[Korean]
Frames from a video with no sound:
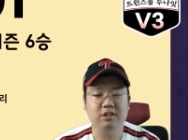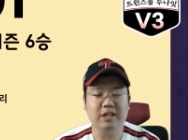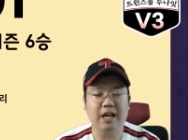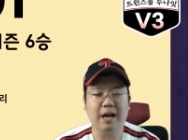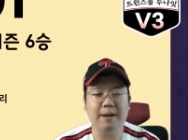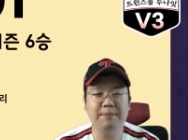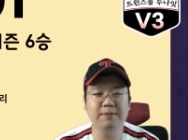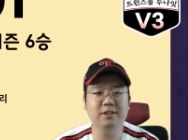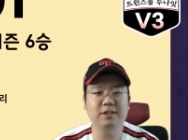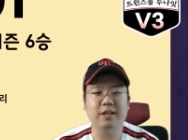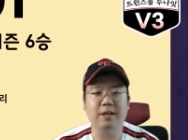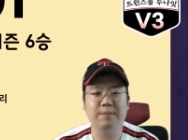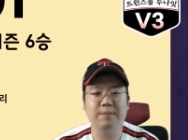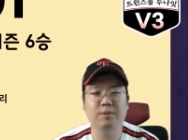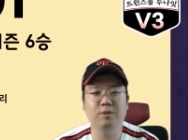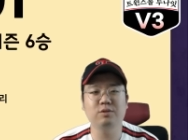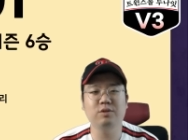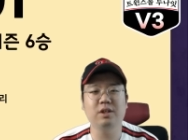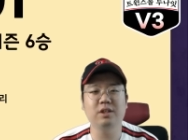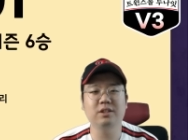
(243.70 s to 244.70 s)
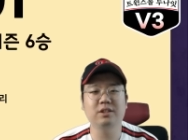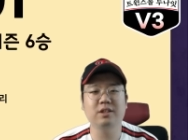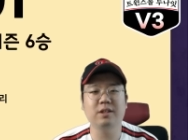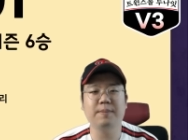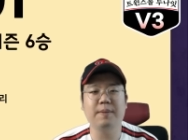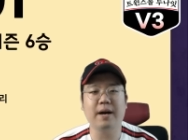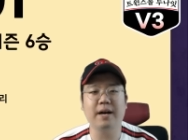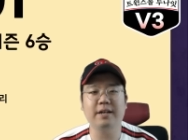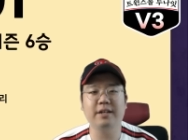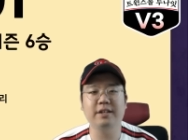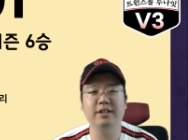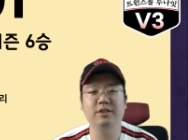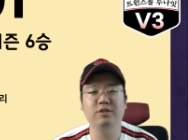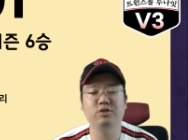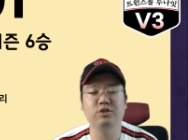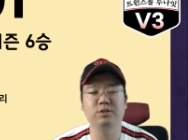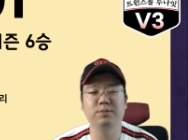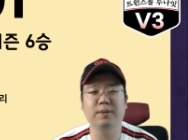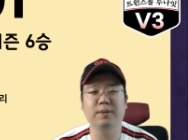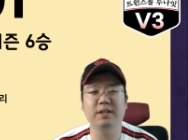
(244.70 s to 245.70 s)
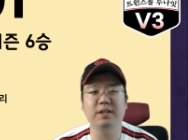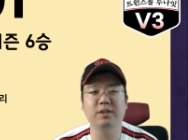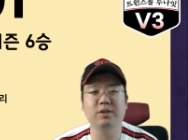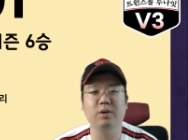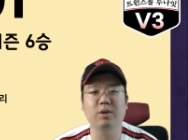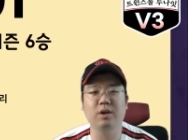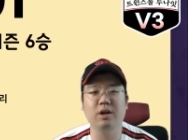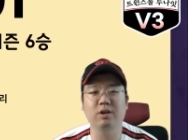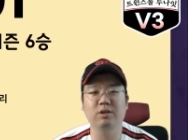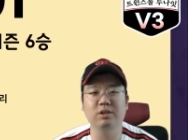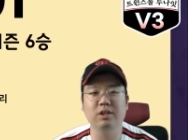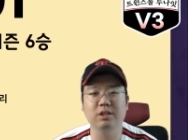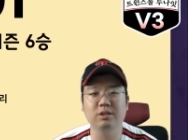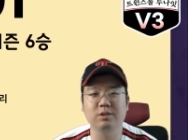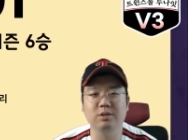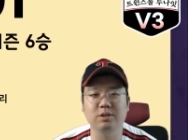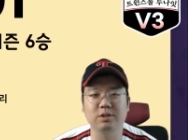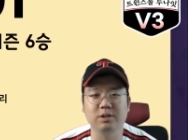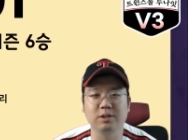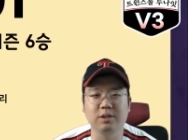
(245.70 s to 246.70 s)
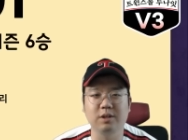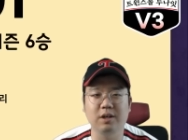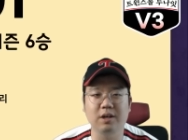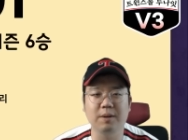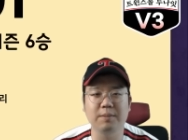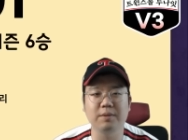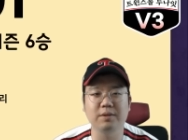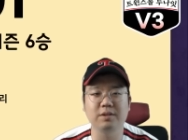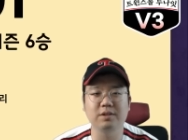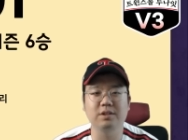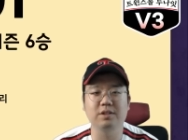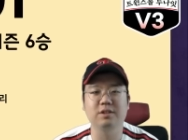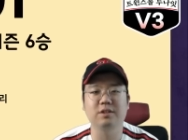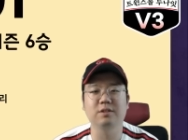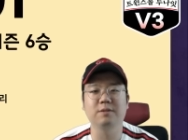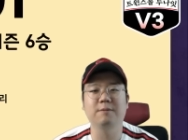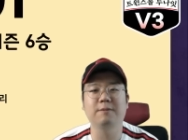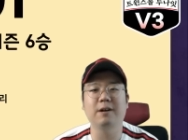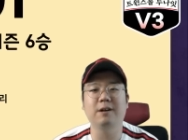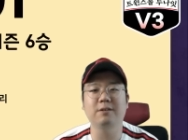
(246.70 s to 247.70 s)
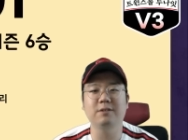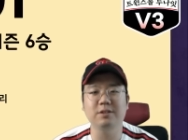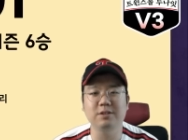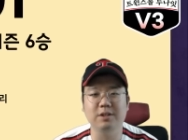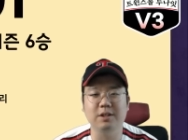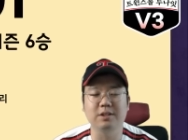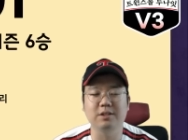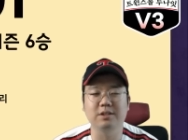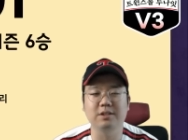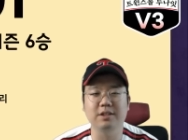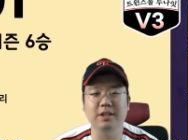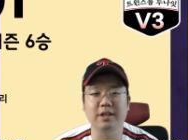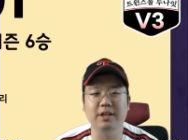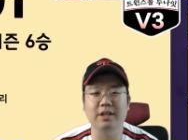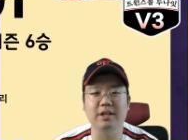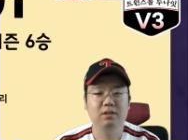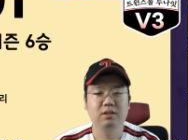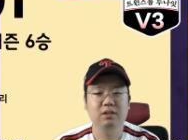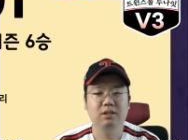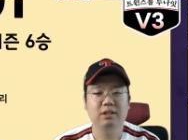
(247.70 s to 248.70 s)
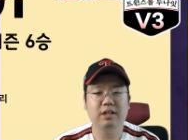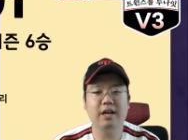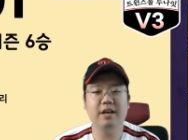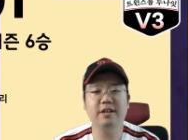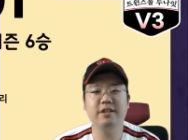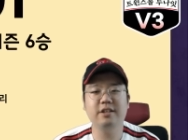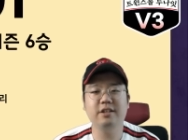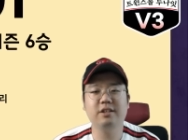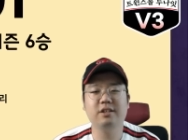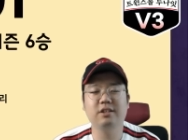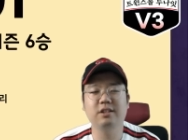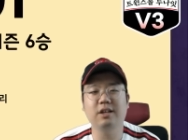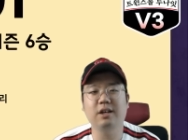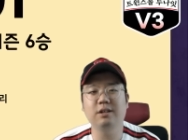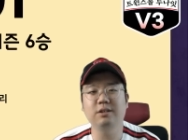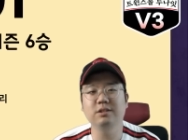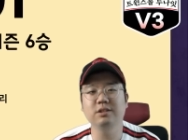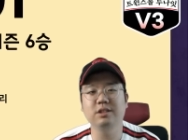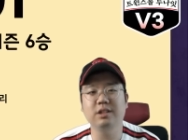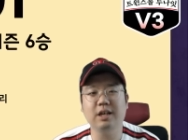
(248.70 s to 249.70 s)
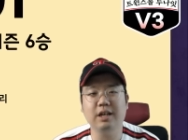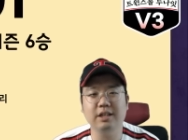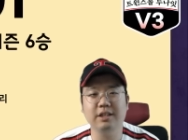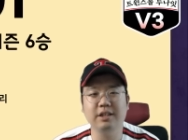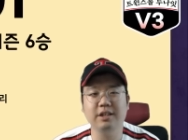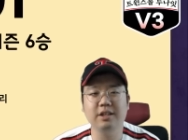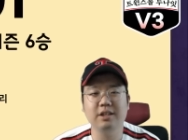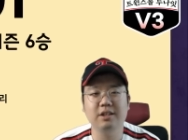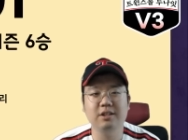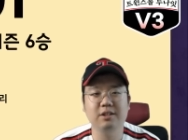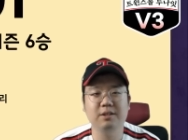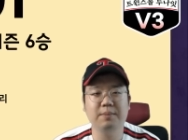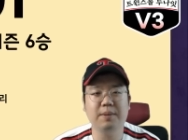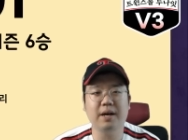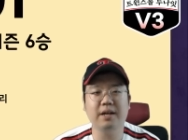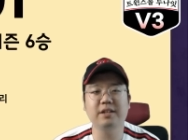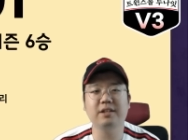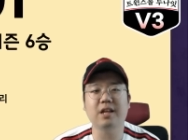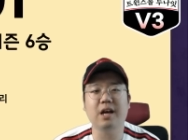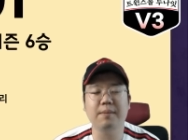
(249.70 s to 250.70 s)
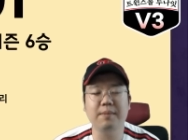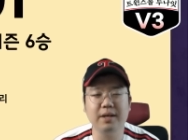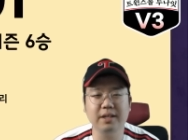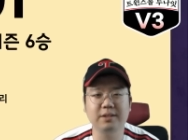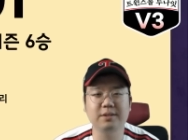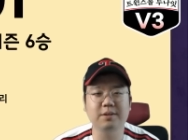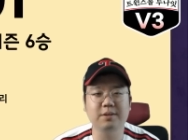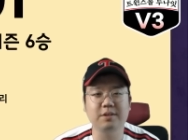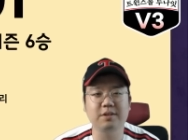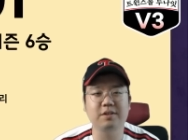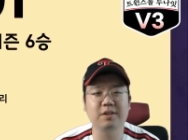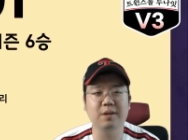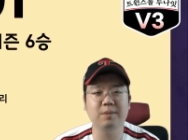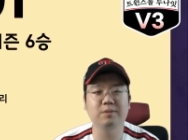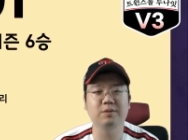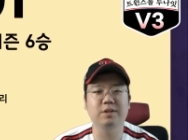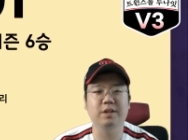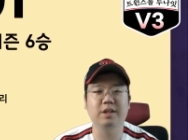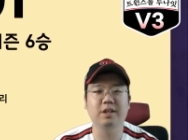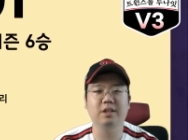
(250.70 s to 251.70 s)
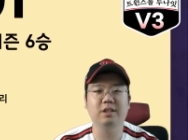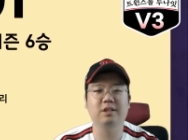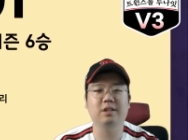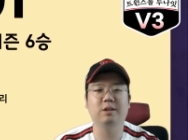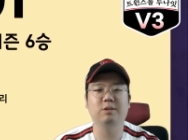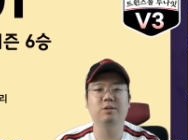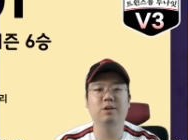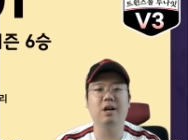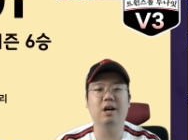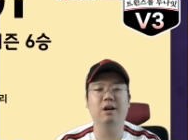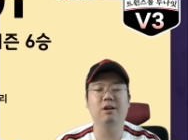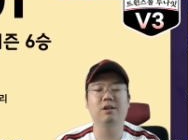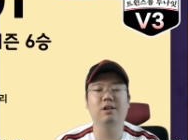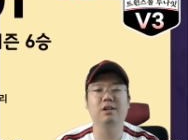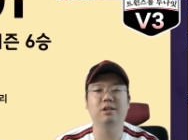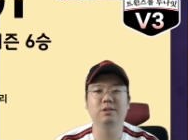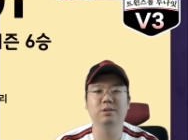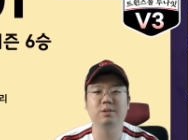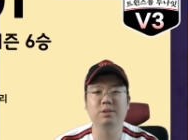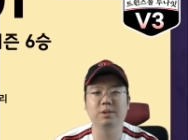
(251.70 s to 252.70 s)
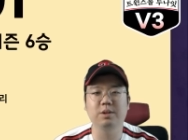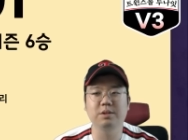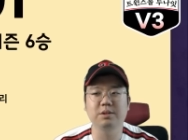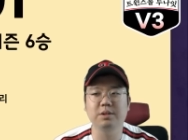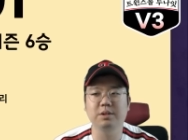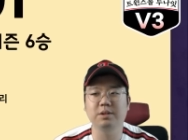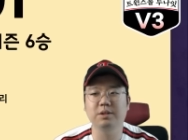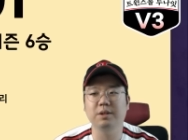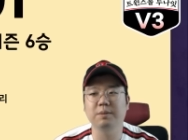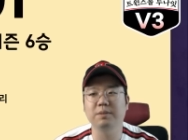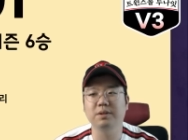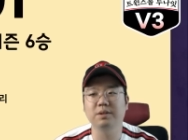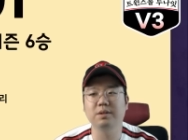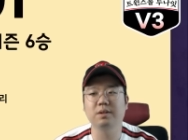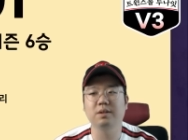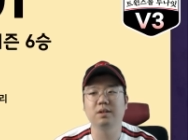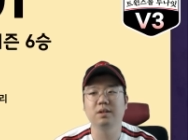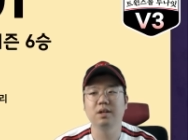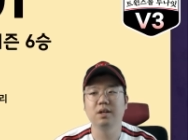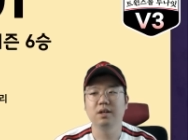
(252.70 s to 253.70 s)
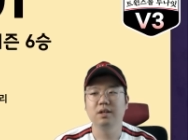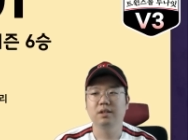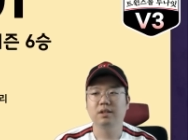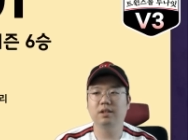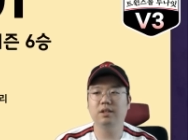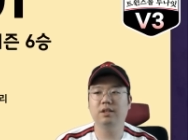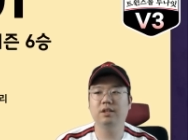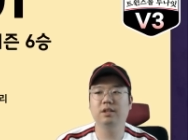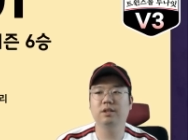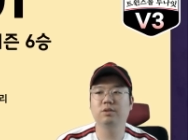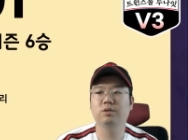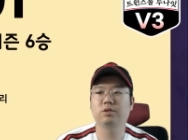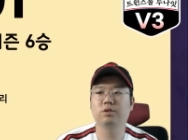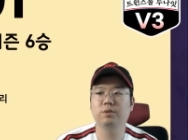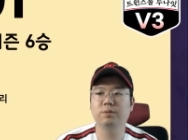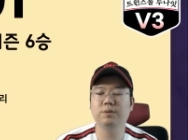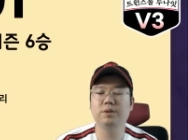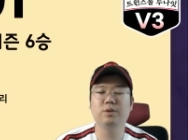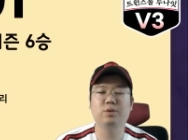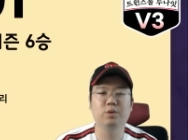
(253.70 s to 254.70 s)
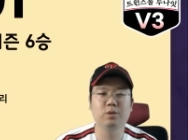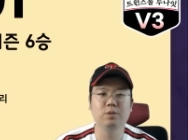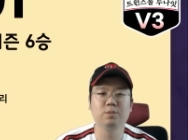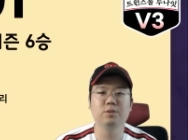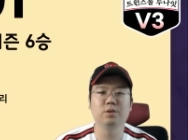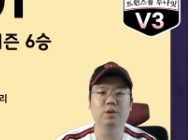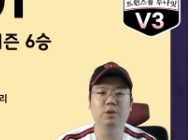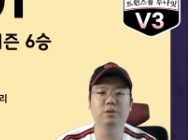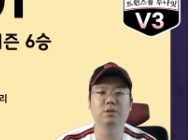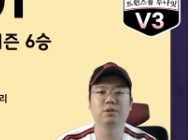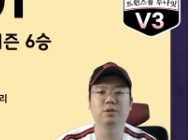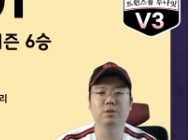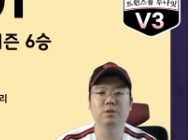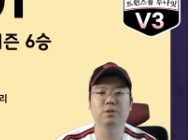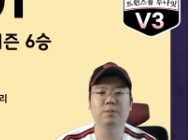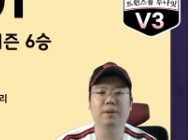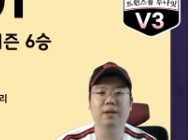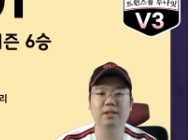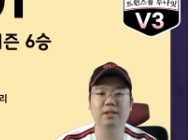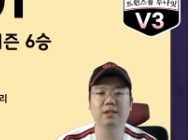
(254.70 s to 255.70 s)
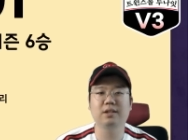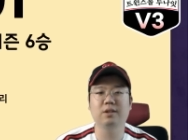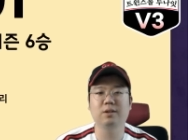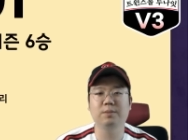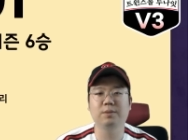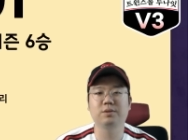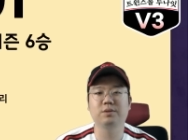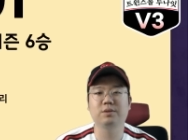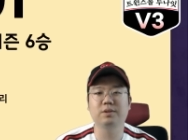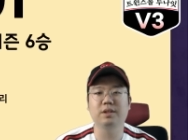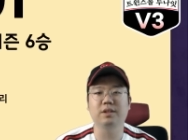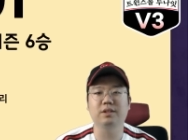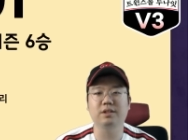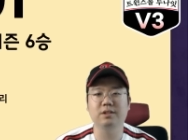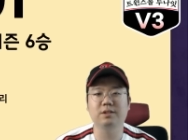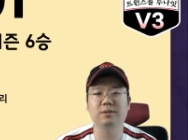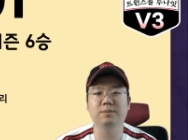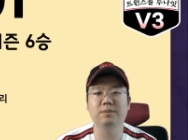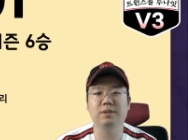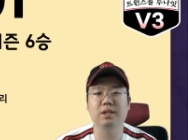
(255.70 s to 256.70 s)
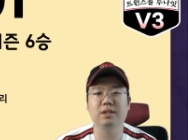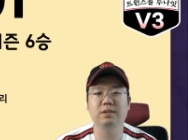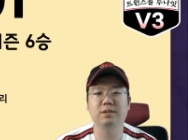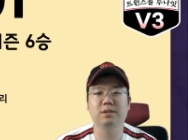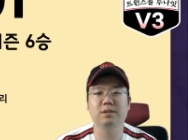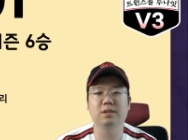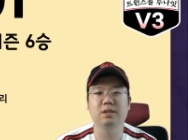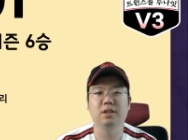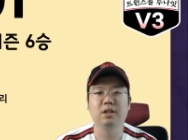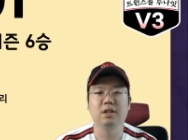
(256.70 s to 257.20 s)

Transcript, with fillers: 잡을 때 포구할 때 발이 두 발이 덕아웃 안으로 들어가면은 이거는 파울이 되는데, 다행히 그라운드 안에 어, 발이 남아있었기 때문에 이 타구가 아웃 카운트로 연결이 되면서 켈리가 또 수비의 도움도 어느 정도 받았다고 볼 수가 있겠습니다. 그래서